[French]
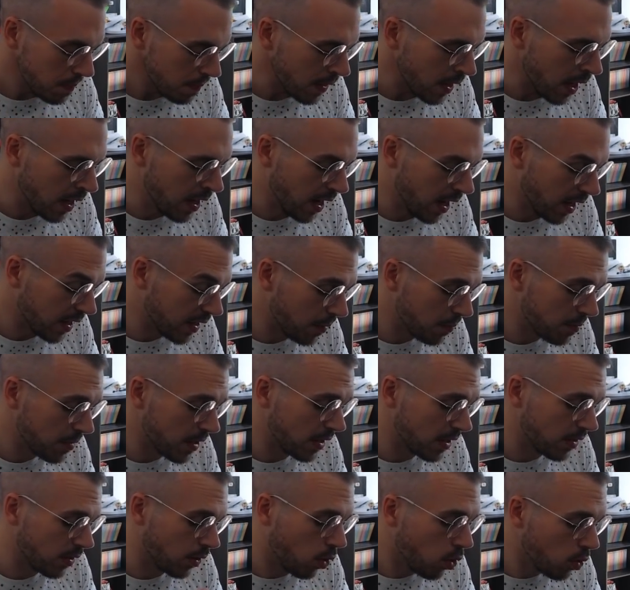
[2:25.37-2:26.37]
La
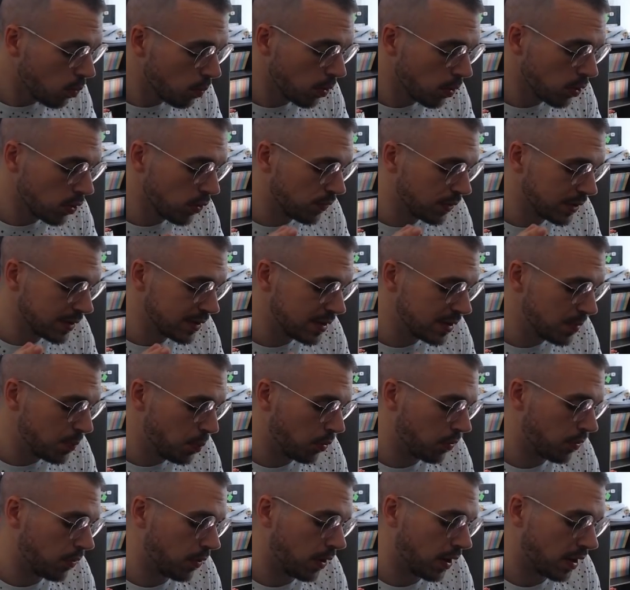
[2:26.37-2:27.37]
Z augmente de
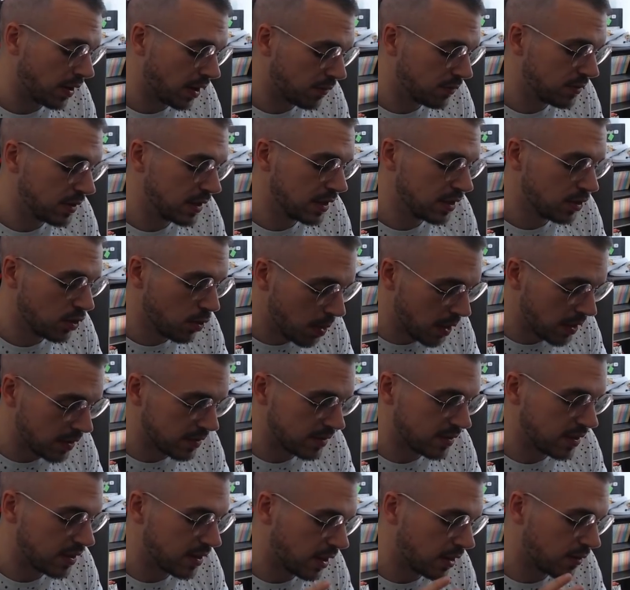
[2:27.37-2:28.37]
26% l'attaque physique de
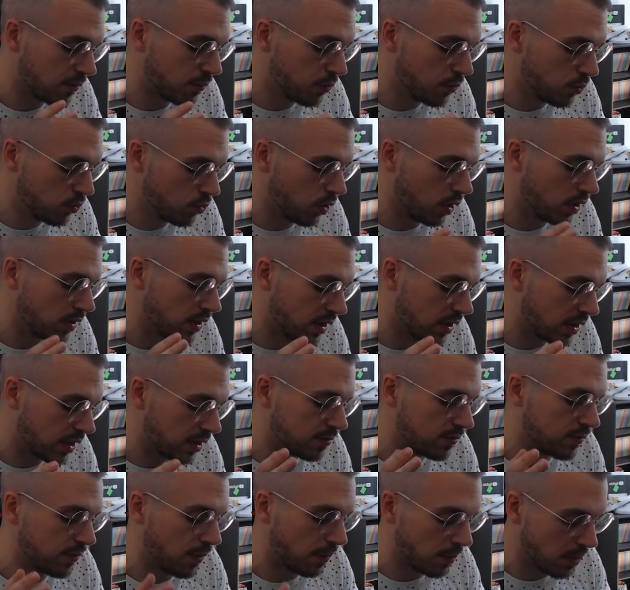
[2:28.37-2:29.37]
base des classes futures et des
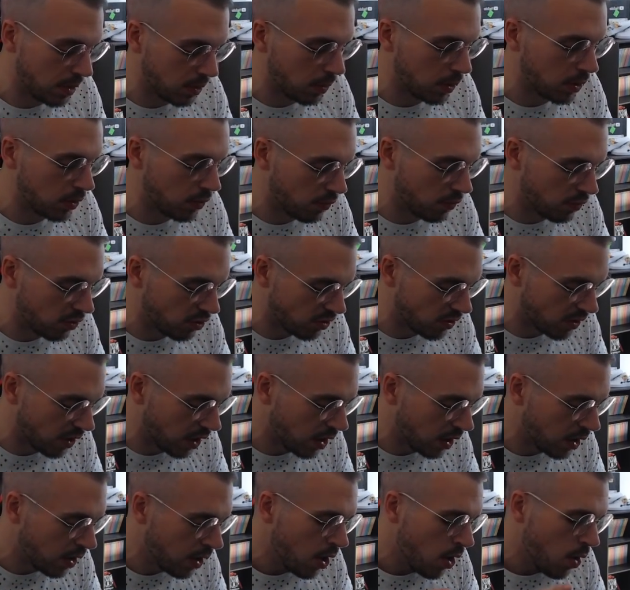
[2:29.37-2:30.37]
classes famille de
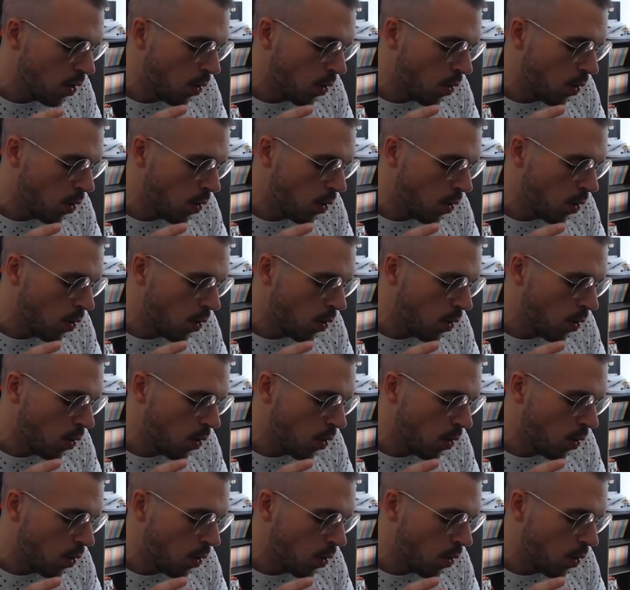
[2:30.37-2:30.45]
Vegeta.